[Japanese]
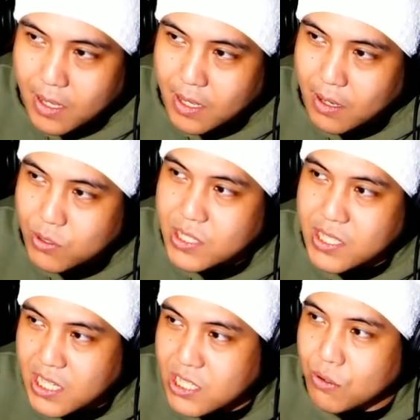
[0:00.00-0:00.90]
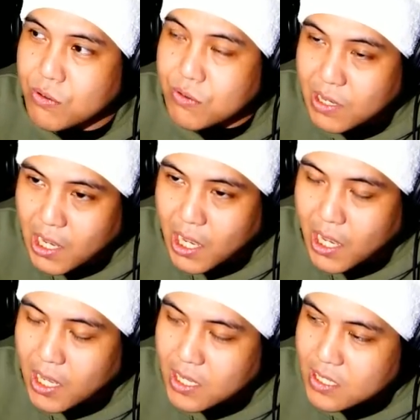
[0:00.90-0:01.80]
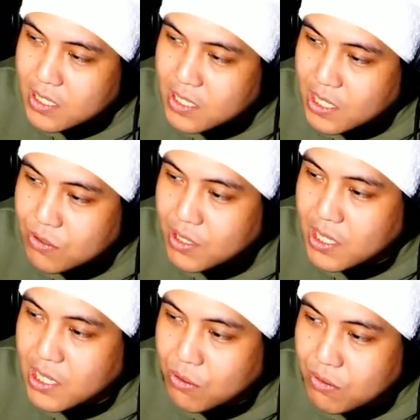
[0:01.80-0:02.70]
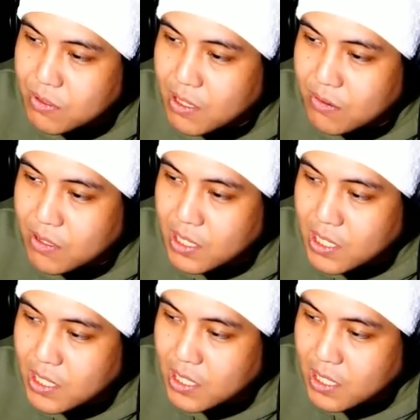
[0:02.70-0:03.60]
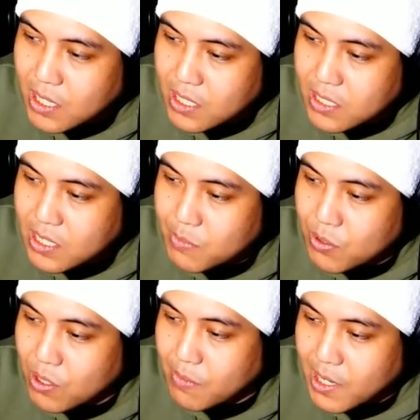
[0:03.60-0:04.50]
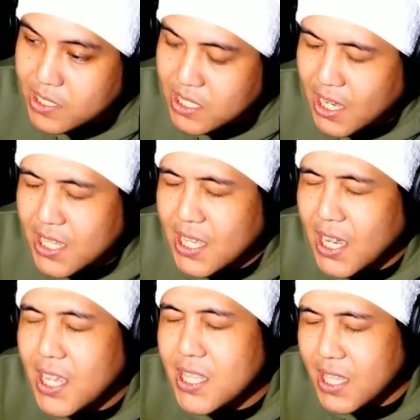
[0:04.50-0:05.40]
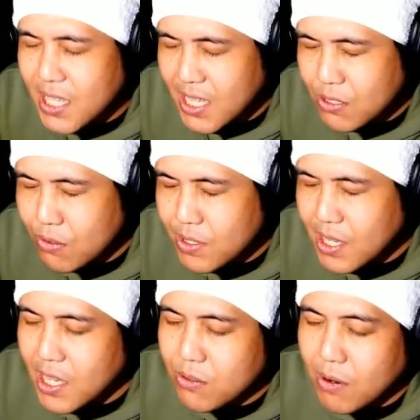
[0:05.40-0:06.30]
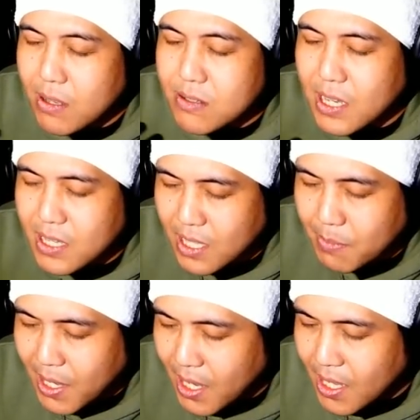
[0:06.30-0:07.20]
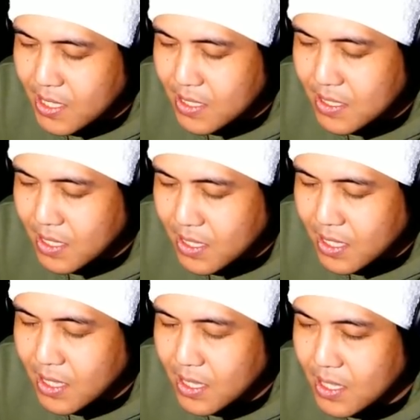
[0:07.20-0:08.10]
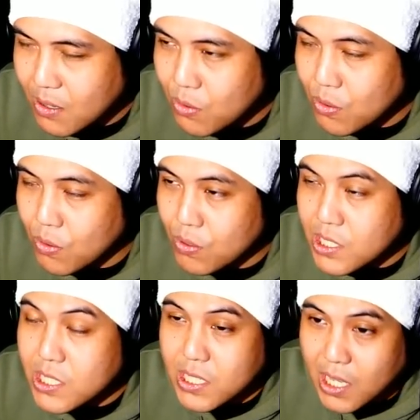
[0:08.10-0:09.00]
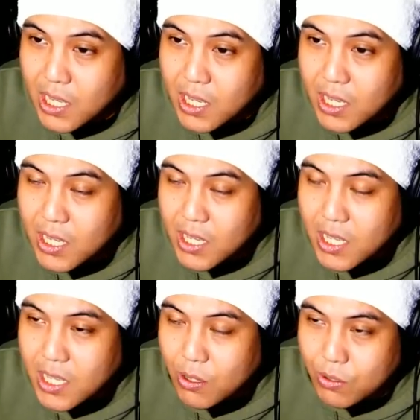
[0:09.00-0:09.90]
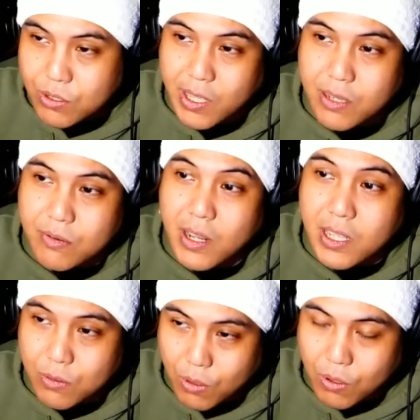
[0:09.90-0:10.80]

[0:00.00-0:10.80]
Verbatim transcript: おじさんたちというか犬鳴トンネルに行って三郎がバーって泣いて帰ってきた、そこで軽トラックが来てバーンって出てきたこのおじさん50代ぐらいの